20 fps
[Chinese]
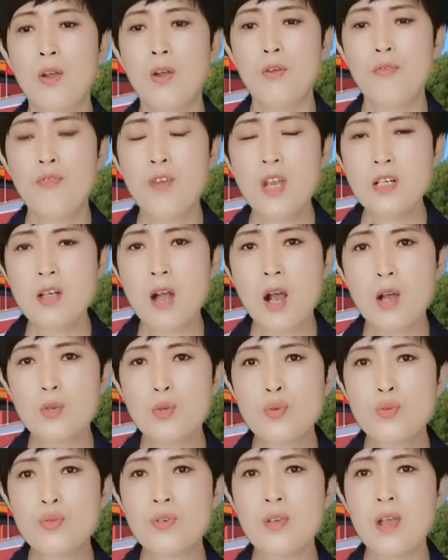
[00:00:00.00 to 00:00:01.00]
非常
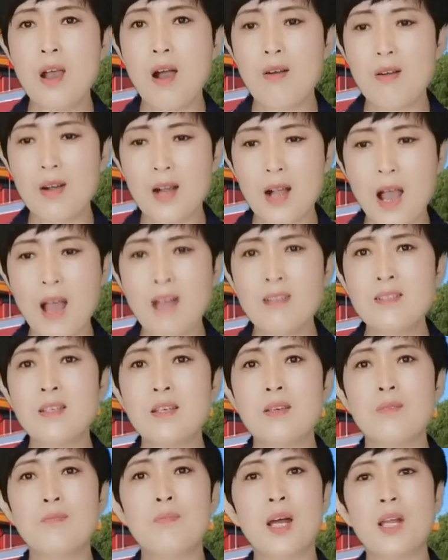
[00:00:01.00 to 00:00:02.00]
需要赶
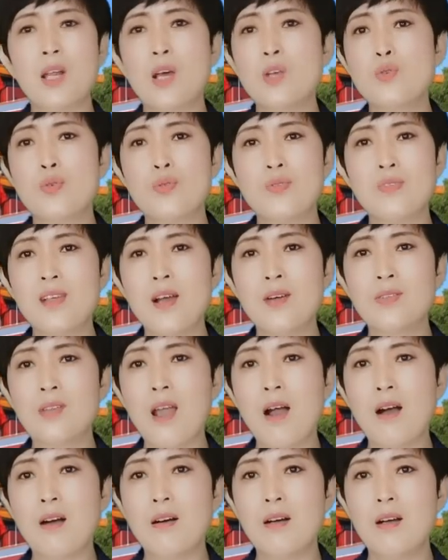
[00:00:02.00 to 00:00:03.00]
紧把它取消
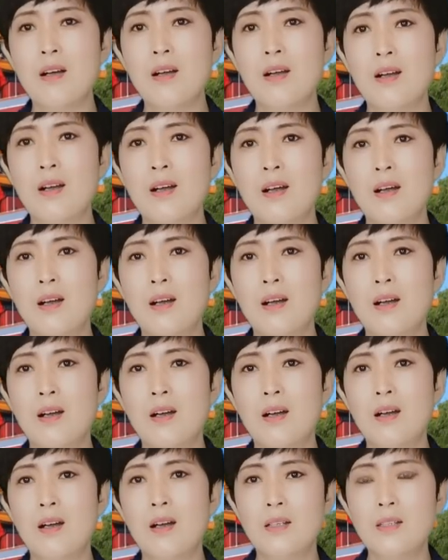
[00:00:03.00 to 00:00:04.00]
掉。
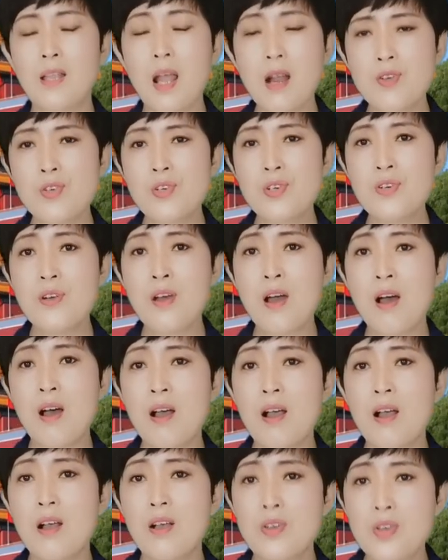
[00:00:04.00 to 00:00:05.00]
但是
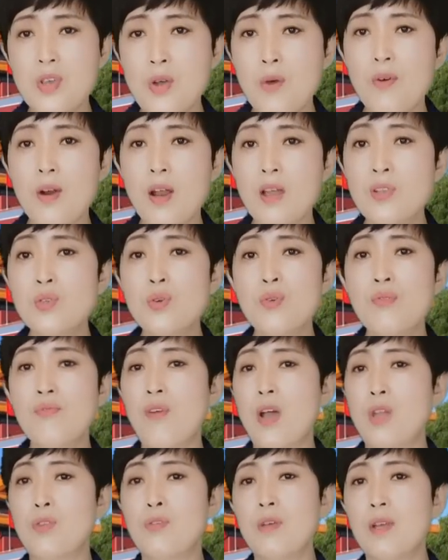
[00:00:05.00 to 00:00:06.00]
呢，有人就
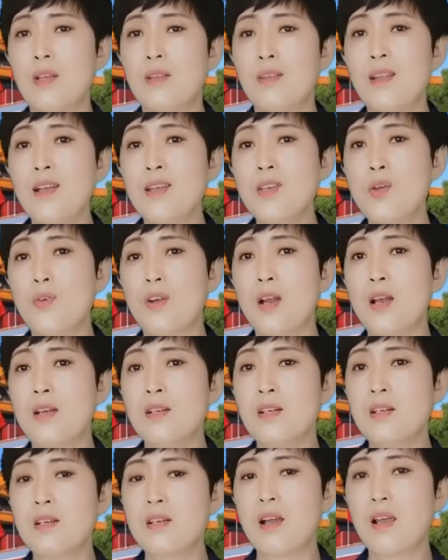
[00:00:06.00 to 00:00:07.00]
反对，那有人
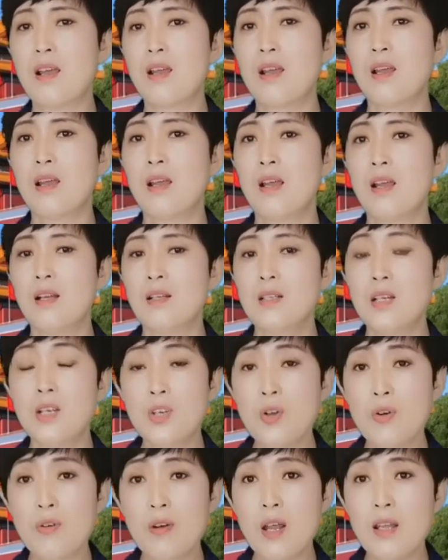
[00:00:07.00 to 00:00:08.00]
是谁？这
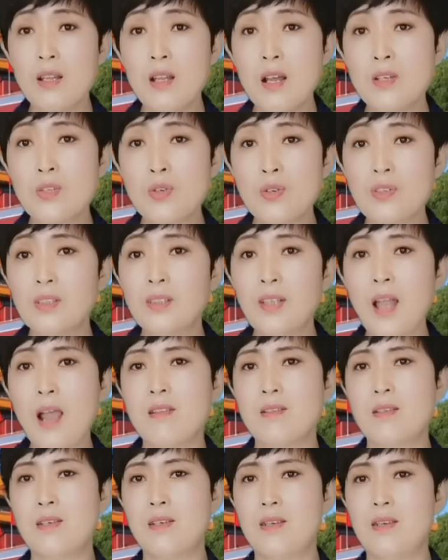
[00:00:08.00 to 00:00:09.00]
有人呢就是
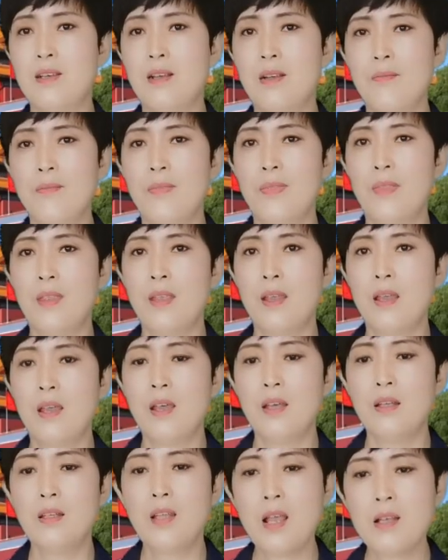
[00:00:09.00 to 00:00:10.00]
戴奇，
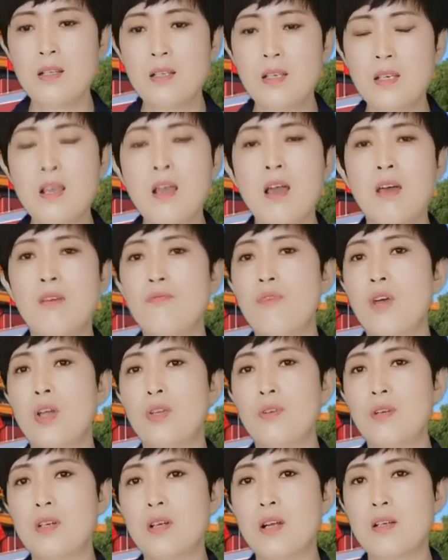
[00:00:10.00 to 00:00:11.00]
戴奇很反
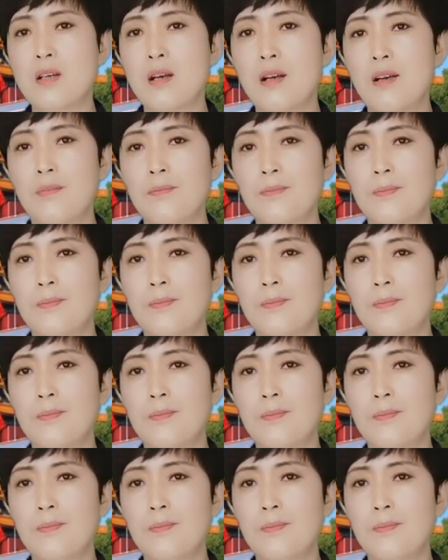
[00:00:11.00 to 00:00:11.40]
对这事儿，